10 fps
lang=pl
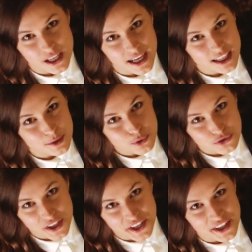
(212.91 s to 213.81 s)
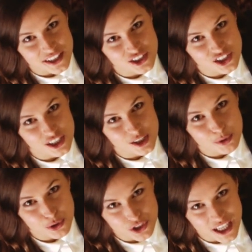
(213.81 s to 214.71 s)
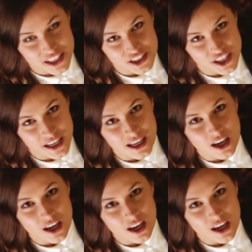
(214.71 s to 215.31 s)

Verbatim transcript: jak mówienie czy poruszanie się,